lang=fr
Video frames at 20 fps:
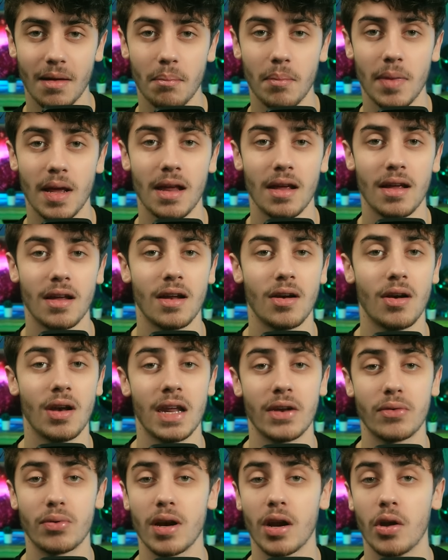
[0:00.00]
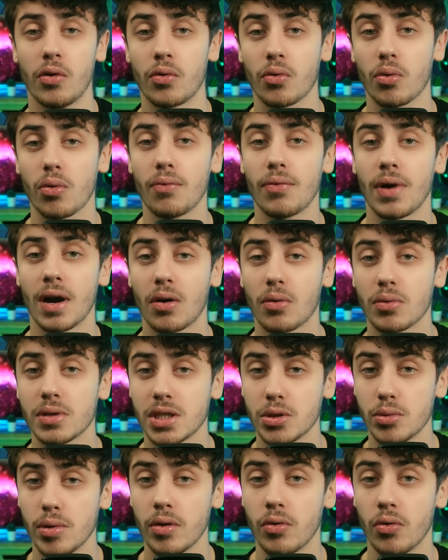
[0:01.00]
mais l'étoile à neutrons va
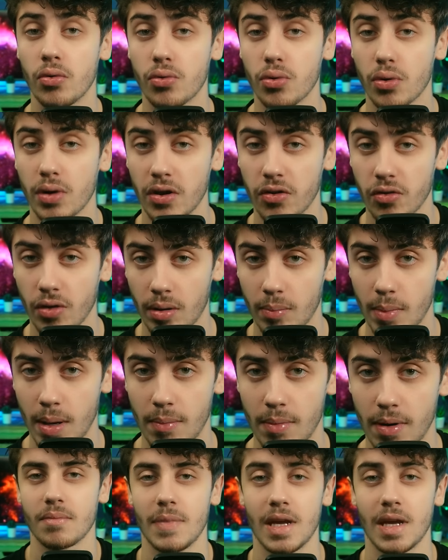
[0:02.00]
continuer de tourner sur elle-même.